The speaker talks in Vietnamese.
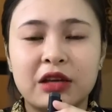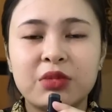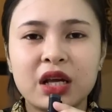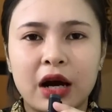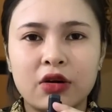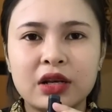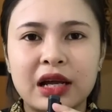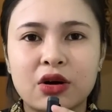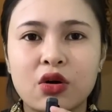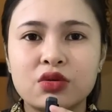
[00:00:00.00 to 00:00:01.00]
Chị mới hỏi
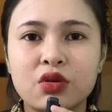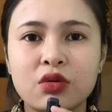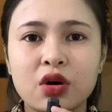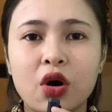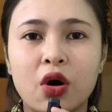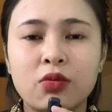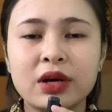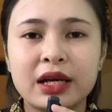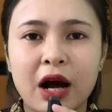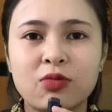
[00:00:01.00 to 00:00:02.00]
là cô chú đó có
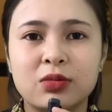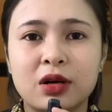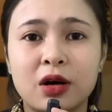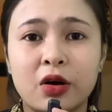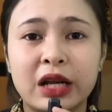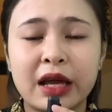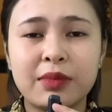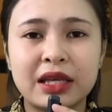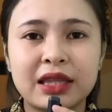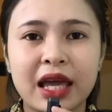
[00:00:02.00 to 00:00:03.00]
ổn hay không, hồi
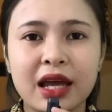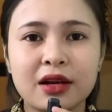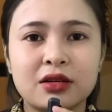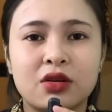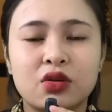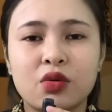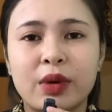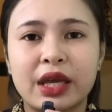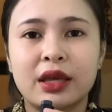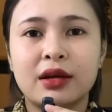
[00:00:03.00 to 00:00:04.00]
nãy bị té rồi có
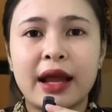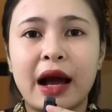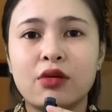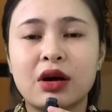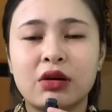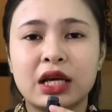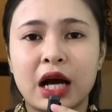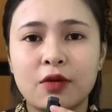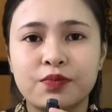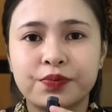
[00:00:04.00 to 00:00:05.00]
bị đau ở đâu hay
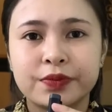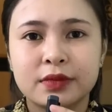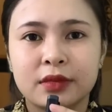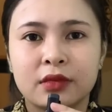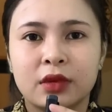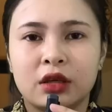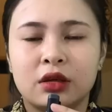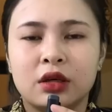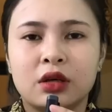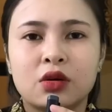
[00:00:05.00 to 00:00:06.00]
không.
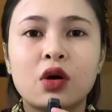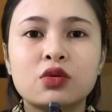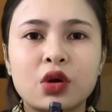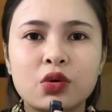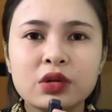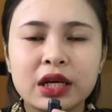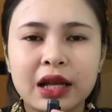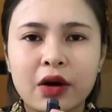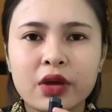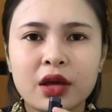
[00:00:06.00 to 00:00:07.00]
Cô chú kia
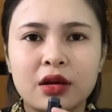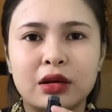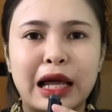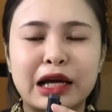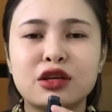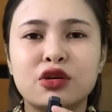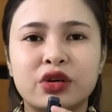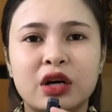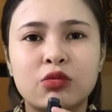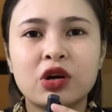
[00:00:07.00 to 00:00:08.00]
nói là cái
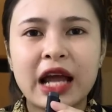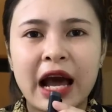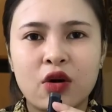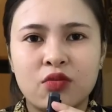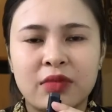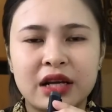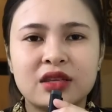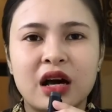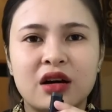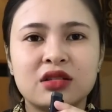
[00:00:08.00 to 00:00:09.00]
người không có đau, mà
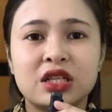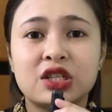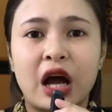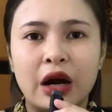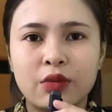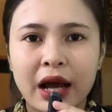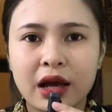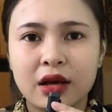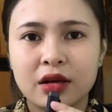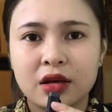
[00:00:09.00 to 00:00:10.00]
anh vợ thì sợ
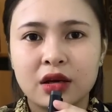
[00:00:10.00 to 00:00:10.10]
quá.